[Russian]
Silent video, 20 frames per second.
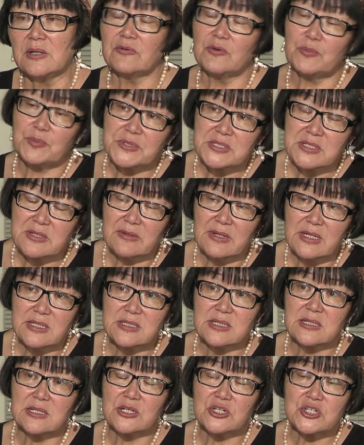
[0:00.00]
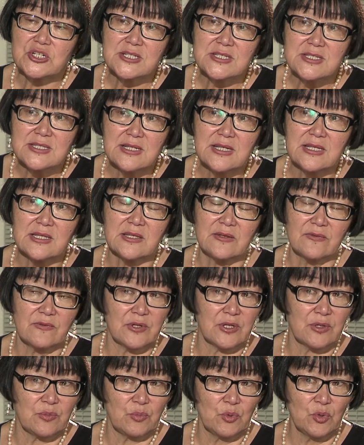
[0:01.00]
Вы представляете, для шестилетнего
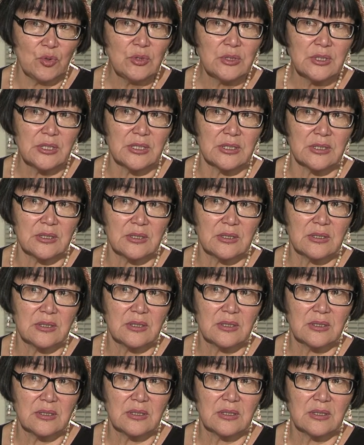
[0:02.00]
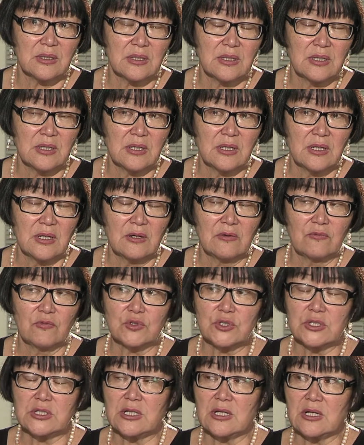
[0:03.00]
ребенка
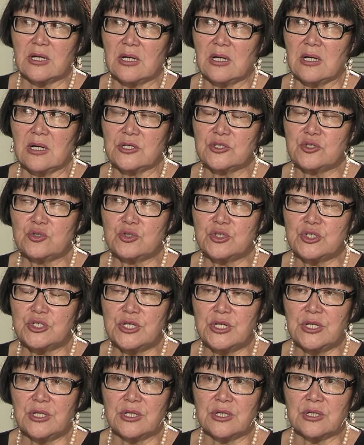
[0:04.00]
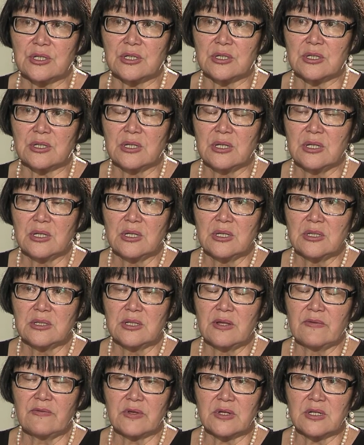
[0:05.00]
вот это ощущение,
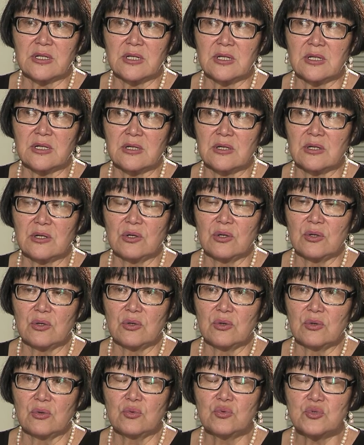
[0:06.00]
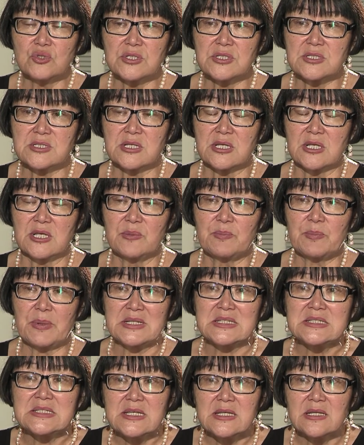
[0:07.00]
наверное, ужаса и
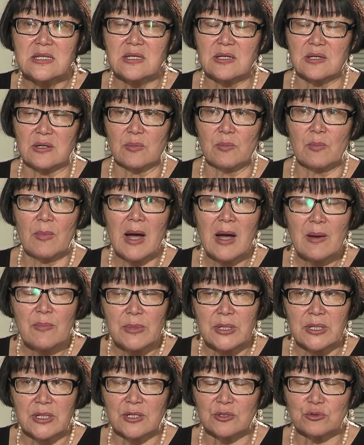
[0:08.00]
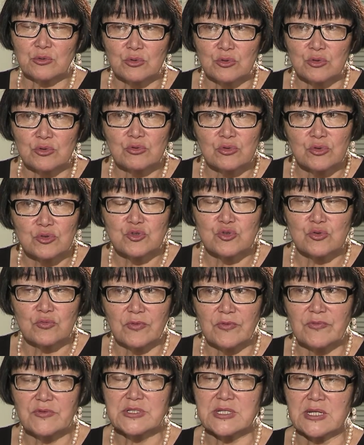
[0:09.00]
потери мамы, которую ночью
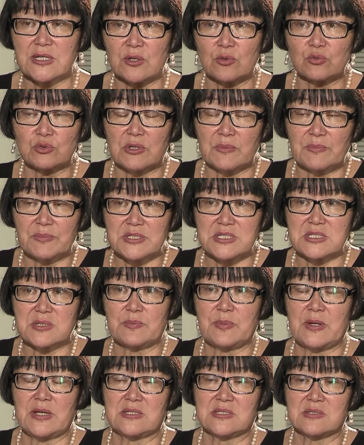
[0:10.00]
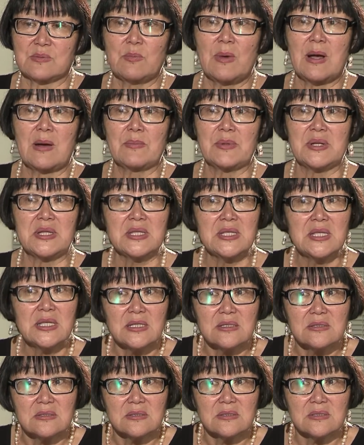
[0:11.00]
вывезя, она утром просыпается, мамы
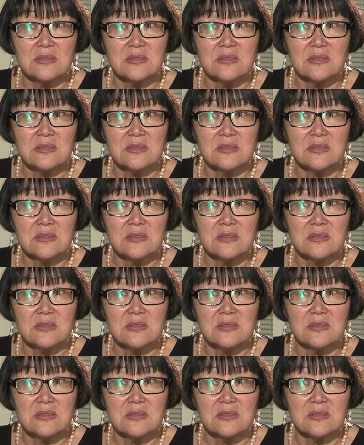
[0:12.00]
нет,